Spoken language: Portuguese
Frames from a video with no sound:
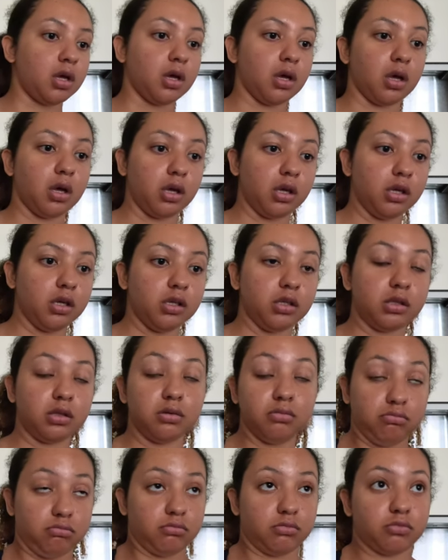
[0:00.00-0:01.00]
eh,
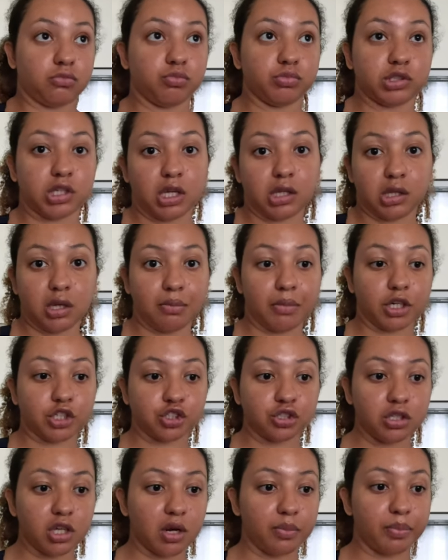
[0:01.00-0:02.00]
comecei a ter
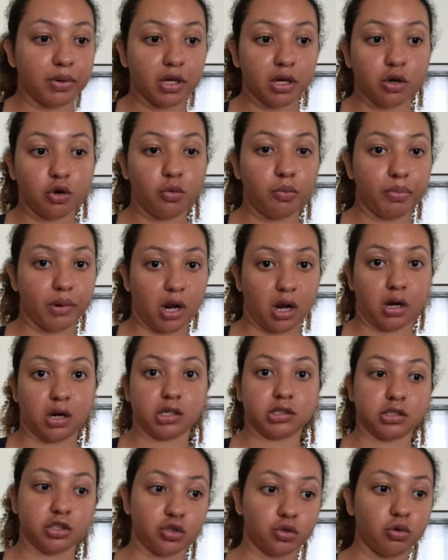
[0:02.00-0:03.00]
mais dinheiro para comprar
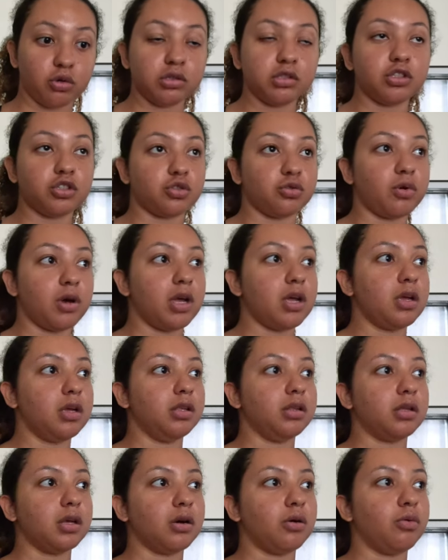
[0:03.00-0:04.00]
essas coisas, não é?
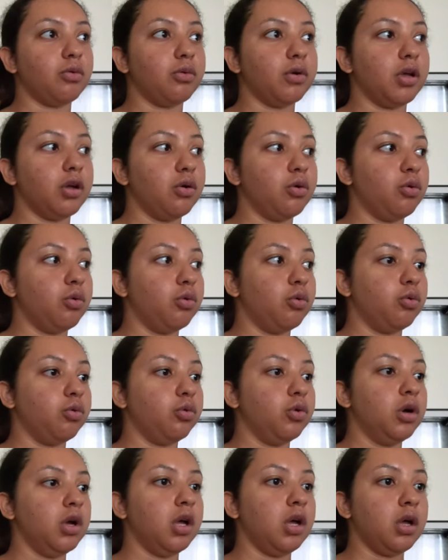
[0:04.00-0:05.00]
Então
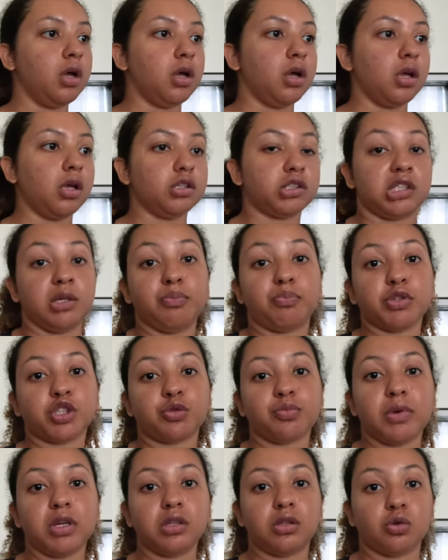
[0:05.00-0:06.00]
eu
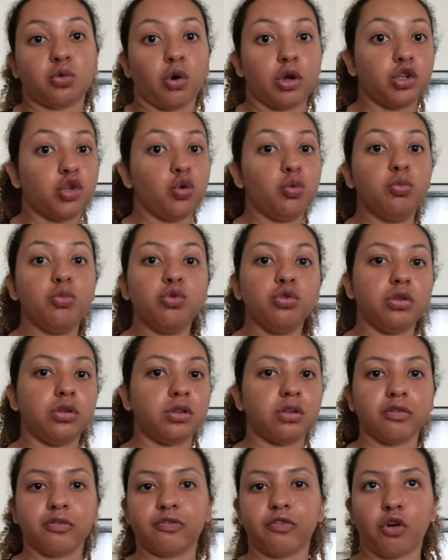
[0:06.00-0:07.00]
simplesmente quando eu mudo
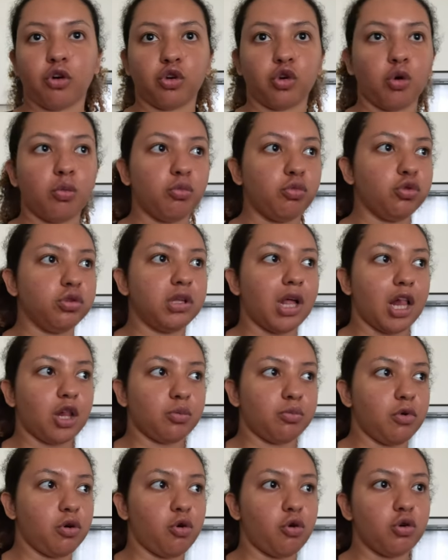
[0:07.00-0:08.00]
de telefone ou mudo
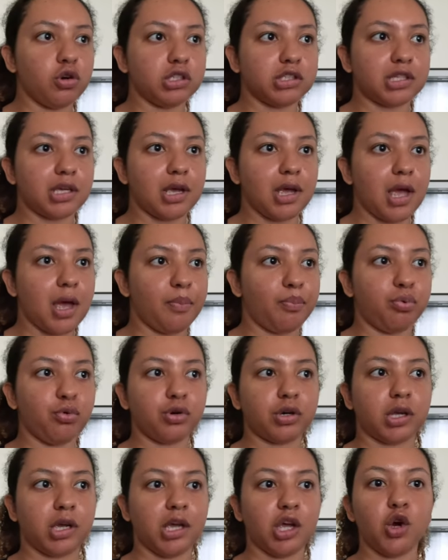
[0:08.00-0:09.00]
alguma coisa é
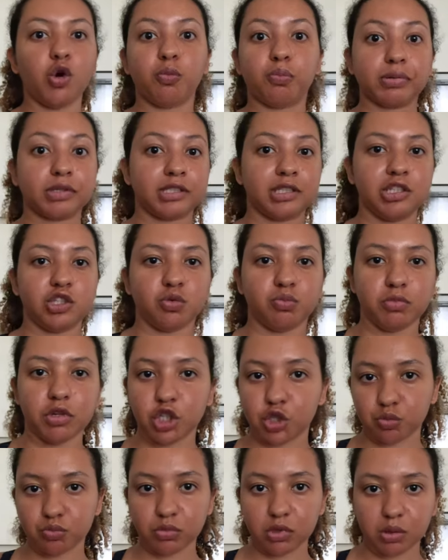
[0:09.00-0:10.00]
porque eu preciso
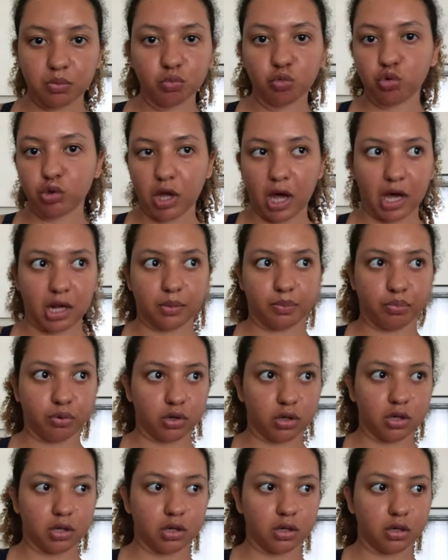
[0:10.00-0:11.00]
mesmo de mudar,
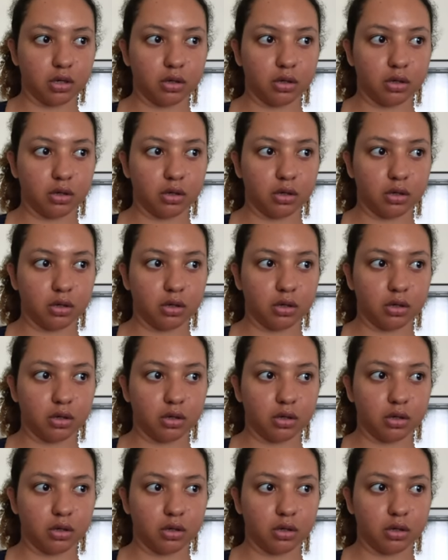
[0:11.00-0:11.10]
porque